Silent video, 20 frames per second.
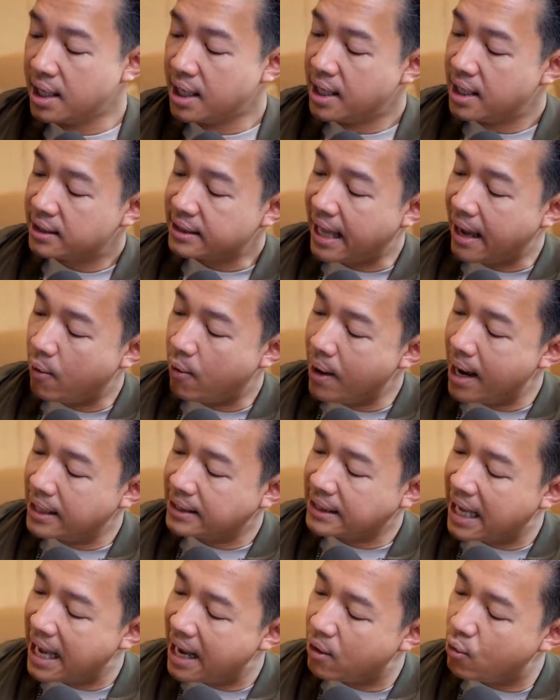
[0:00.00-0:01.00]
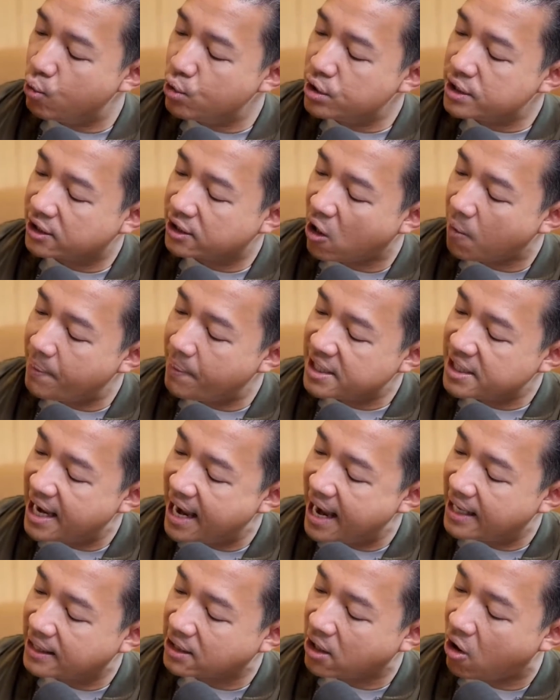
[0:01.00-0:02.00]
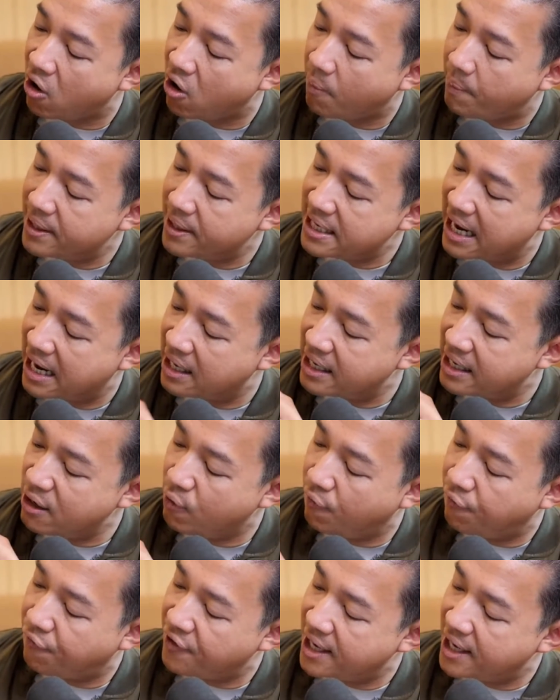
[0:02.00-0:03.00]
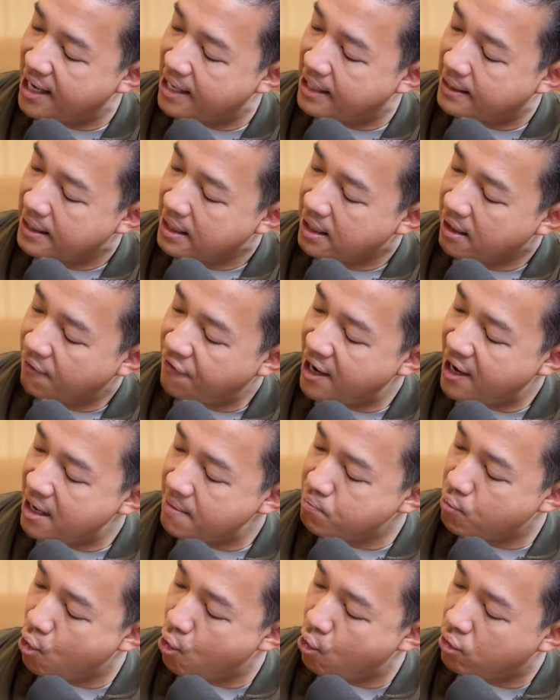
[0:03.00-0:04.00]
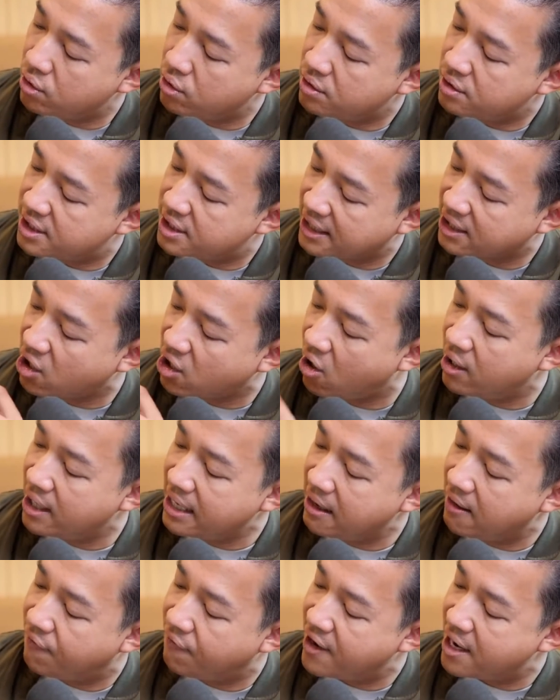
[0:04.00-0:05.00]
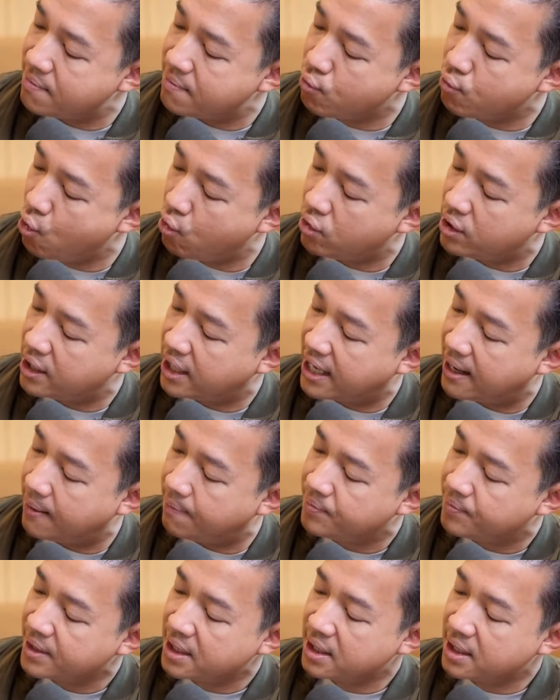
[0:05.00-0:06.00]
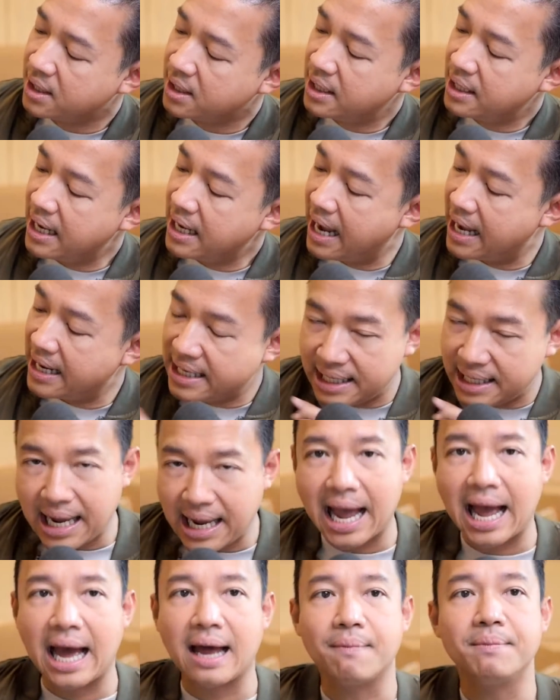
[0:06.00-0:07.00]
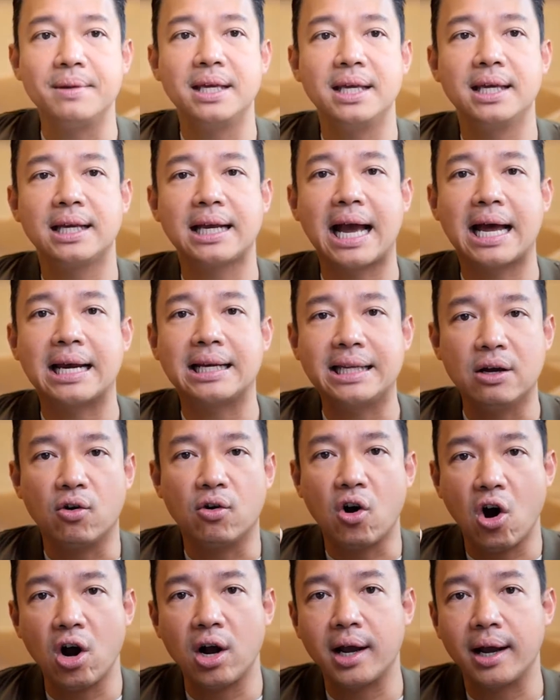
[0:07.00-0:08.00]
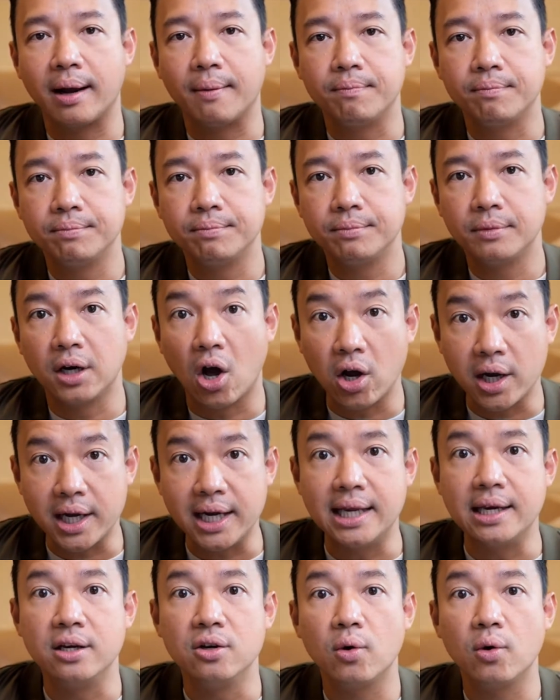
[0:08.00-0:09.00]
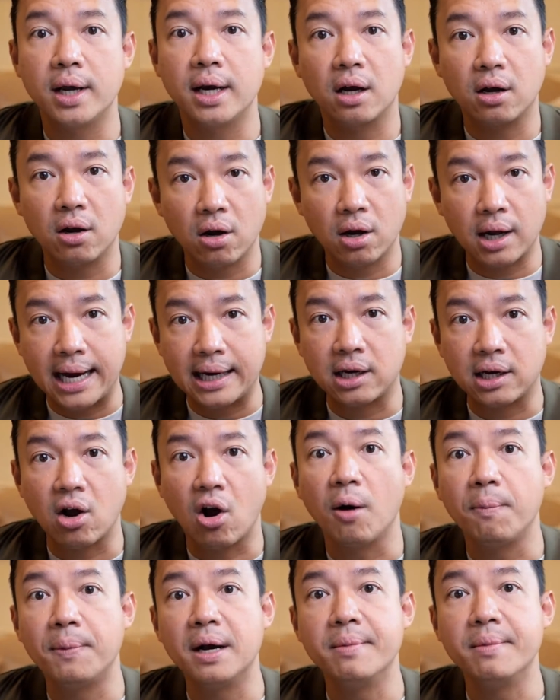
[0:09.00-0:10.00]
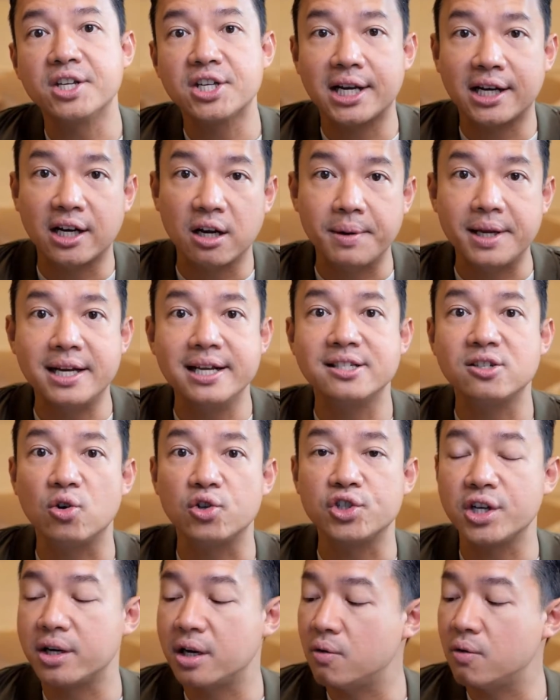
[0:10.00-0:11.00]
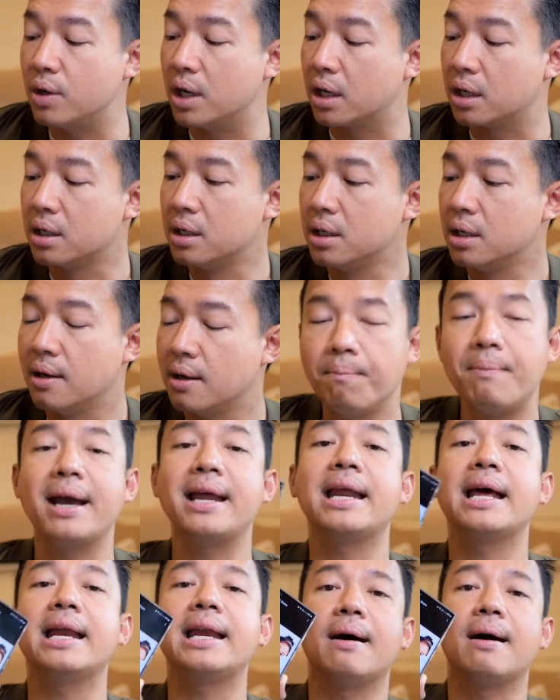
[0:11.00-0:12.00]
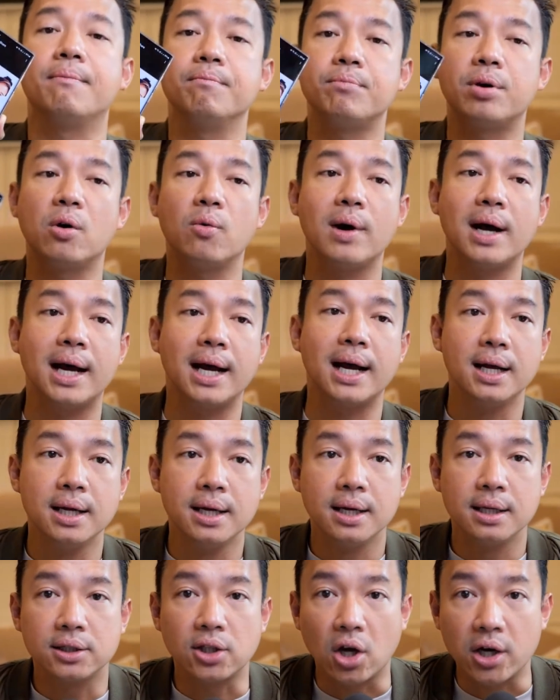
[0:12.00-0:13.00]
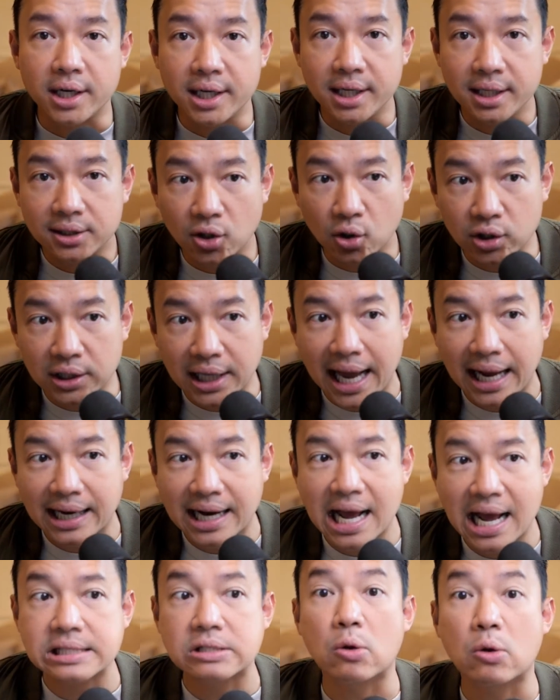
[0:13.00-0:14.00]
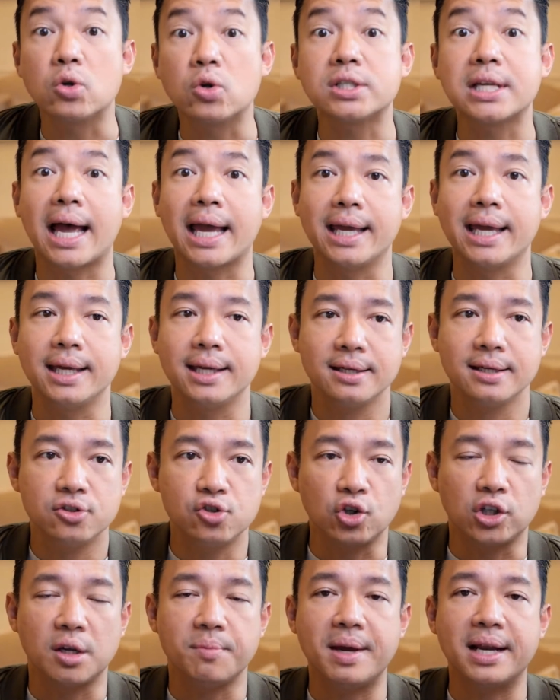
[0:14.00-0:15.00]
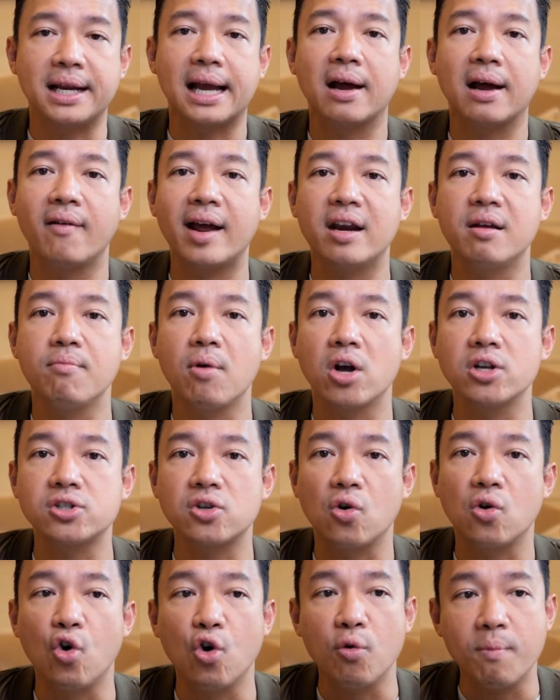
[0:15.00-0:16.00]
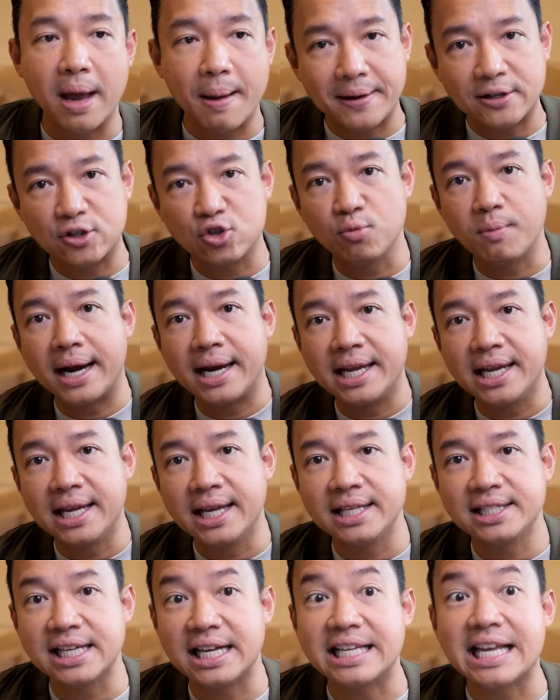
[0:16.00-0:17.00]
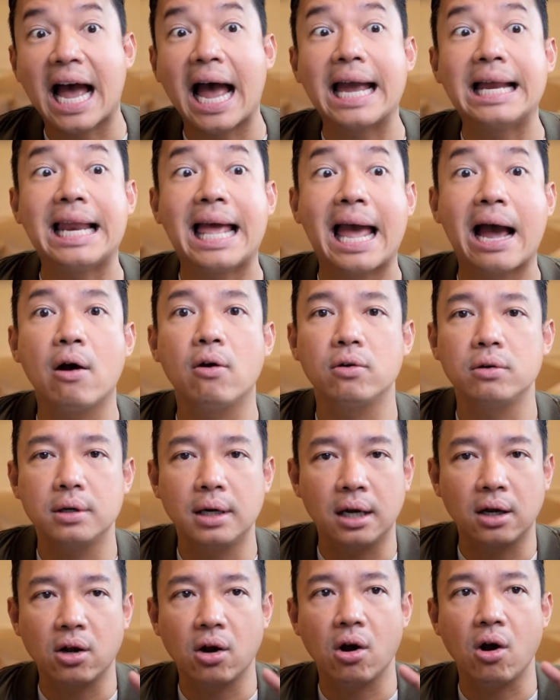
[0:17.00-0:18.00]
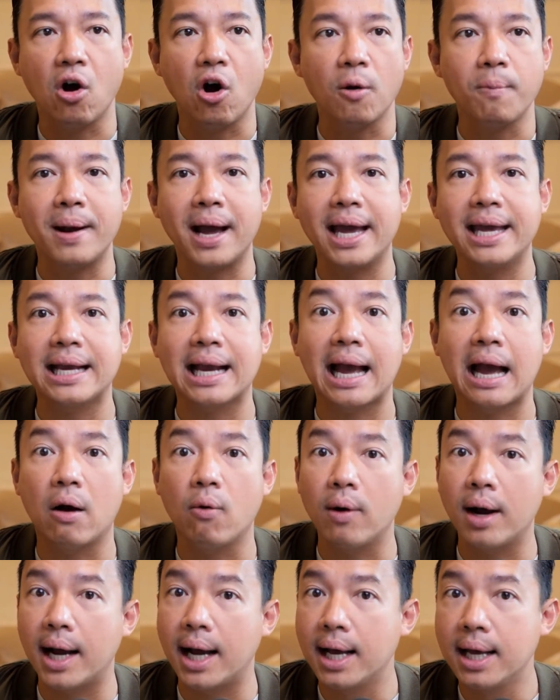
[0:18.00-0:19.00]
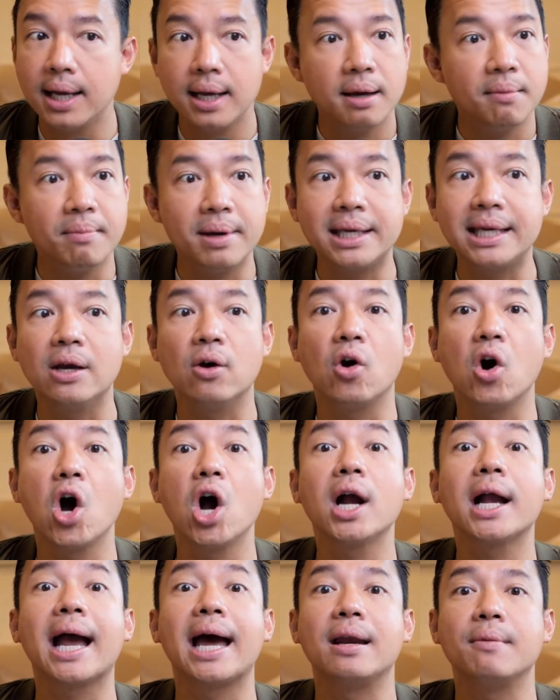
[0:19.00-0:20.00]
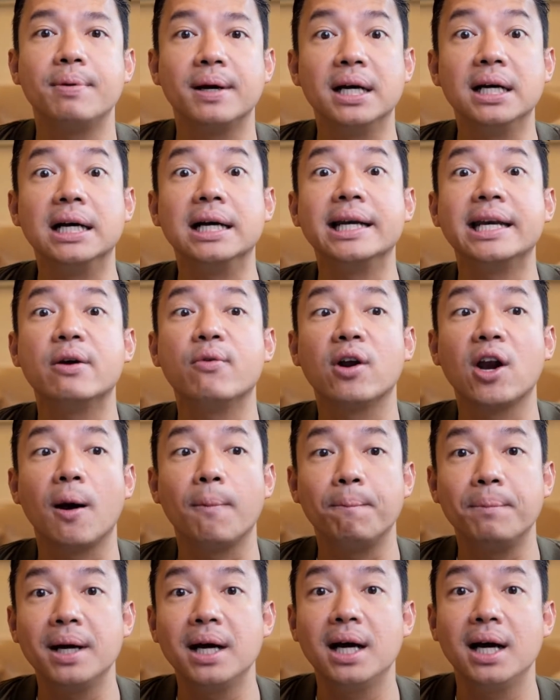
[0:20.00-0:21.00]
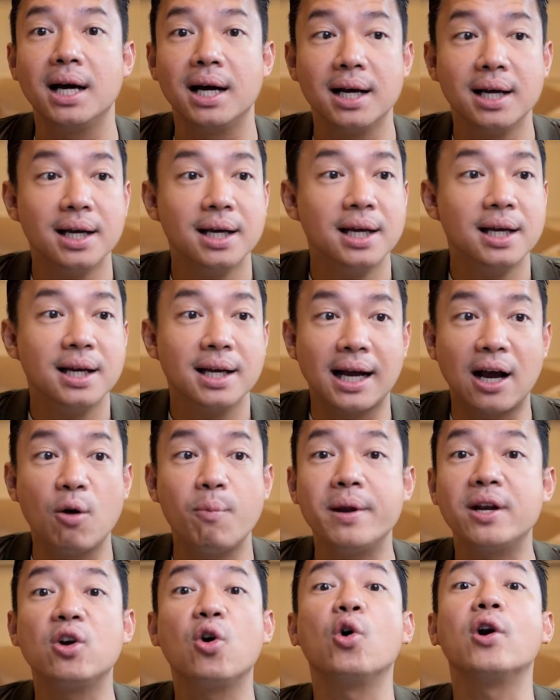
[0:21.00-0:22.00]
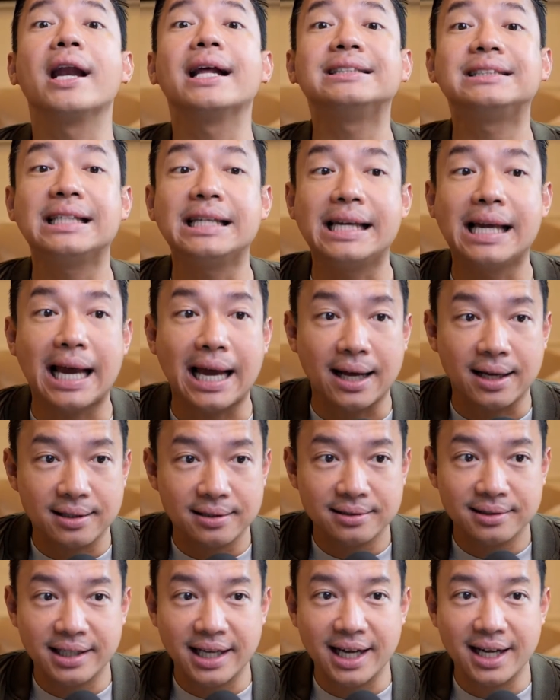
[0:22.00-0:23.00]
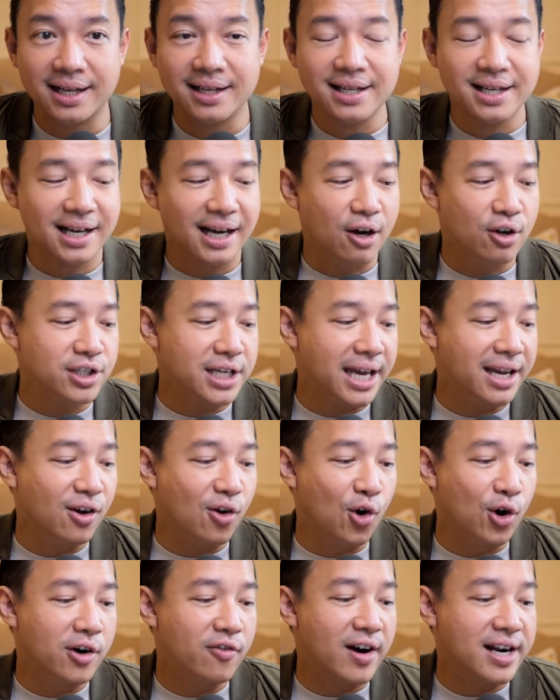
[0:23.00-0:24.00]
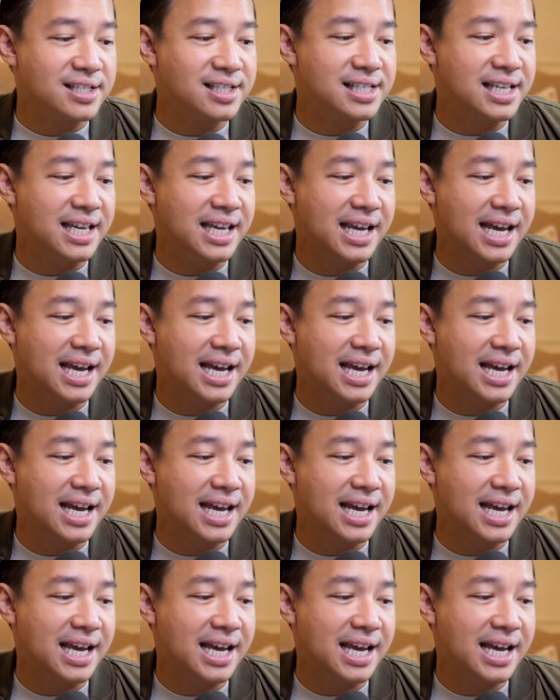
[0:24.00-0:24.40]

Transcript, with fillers: แต่ว่าถ้าคุณจะต้องไปแชร์ต่อไปยังนิวฟีด Facebook Story Facebook นะครับอันนี้อาจมีการเกี่ยวข้องกับล็อกอินด้วยแล้วก็การขอ permission เข้าไปที่โซเชียลเน็ตเวิร์กไม่แนะนำเพราะว่าตอนนี้ต้นทางน่าสงสัยจดทะเบียนครั้งแรกในมอสโกแม้ปัจจุบันนี้จะย้ายแล้วแล้วก็ออกมาให้ข่าวว่าไม่เกี่ยวข้องกันเผอิญ developer เขาเป็นคนรัสเซียนะเขาใช้คนรัสเซีย